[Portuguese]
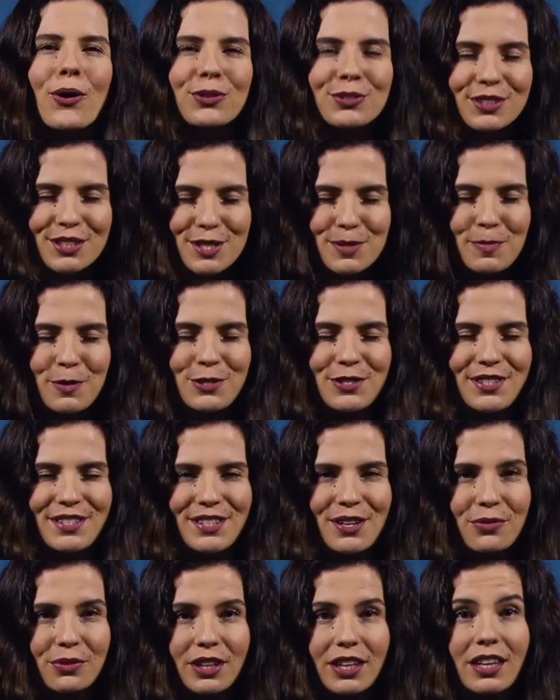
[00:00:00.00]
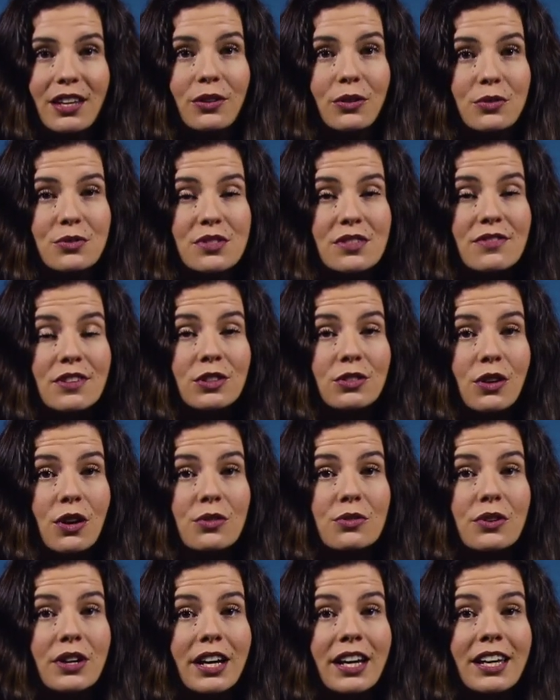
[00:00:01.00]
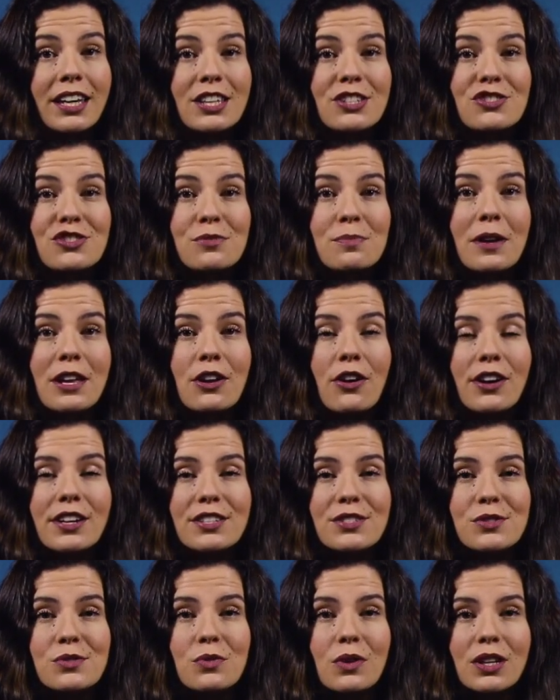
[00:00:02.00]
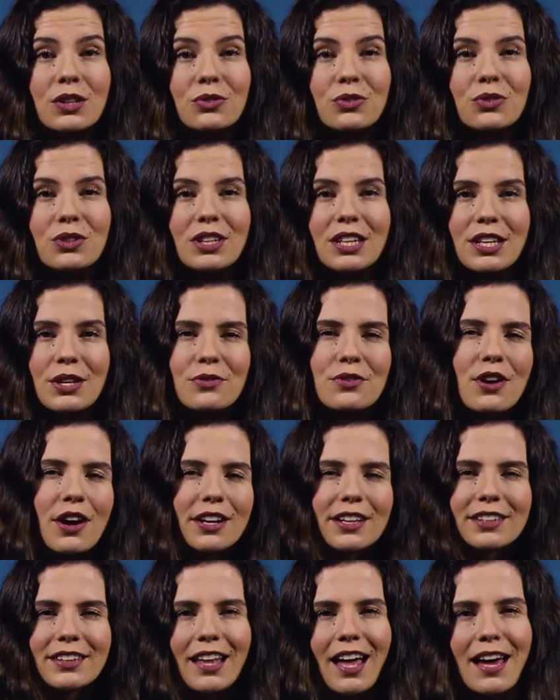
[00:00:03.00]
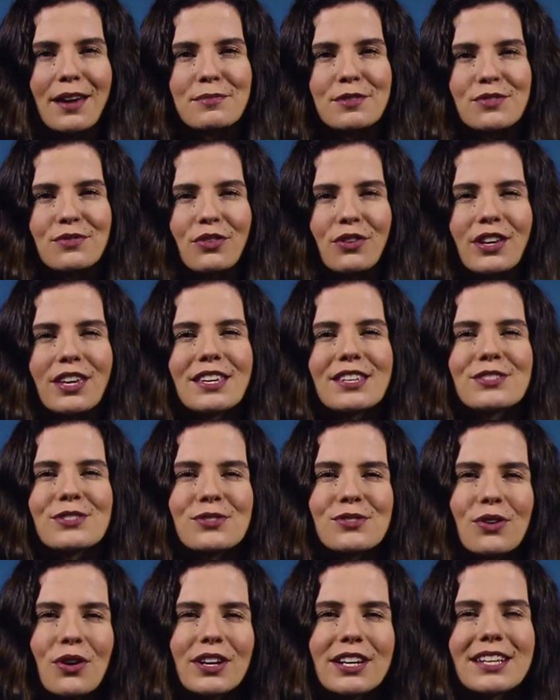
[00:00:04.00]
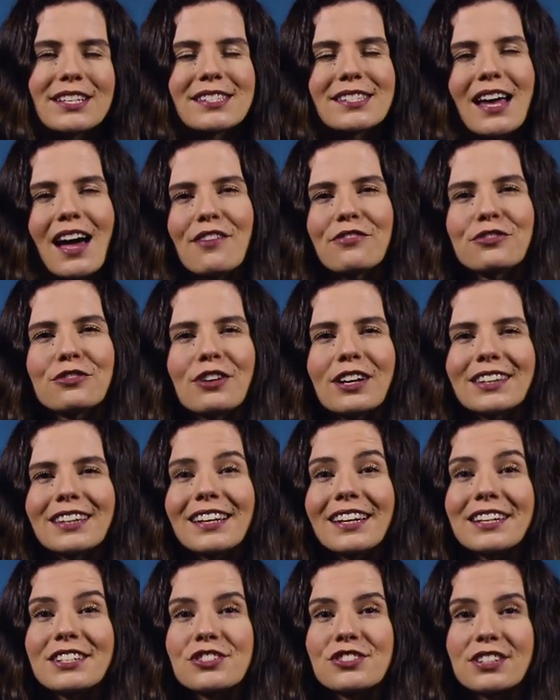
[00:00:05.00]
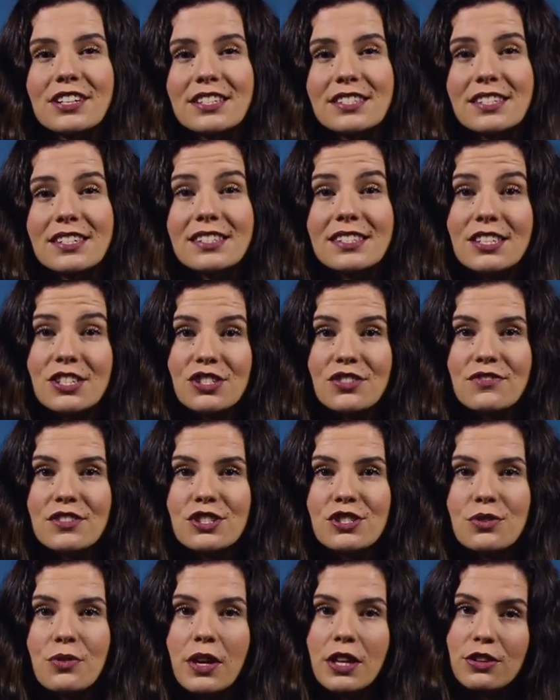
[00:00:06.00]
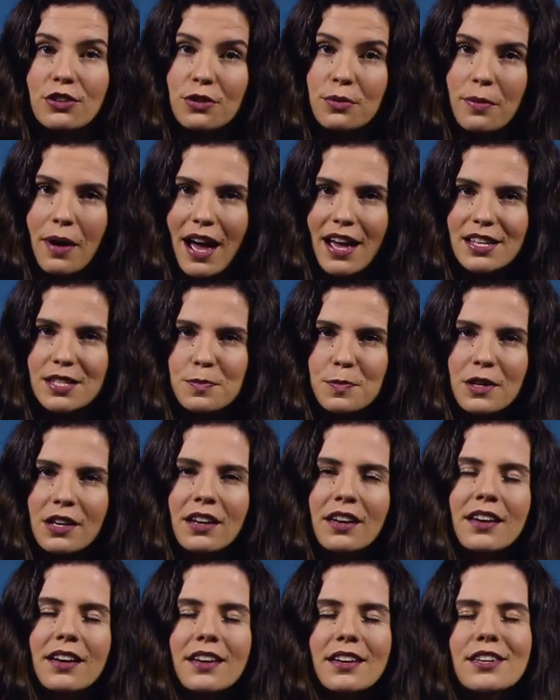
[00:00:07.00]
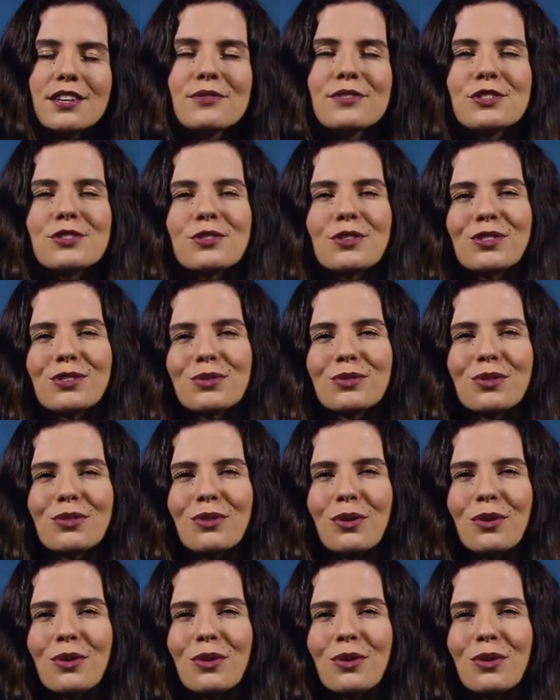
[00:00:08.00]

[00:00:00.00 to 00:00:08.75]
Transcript: Outra exposição que inclusive entrou no ranking de melhores do ano do New York Times foi Histórias Afro-Atlânticas, que se dividiu entre o MASP e o Instituto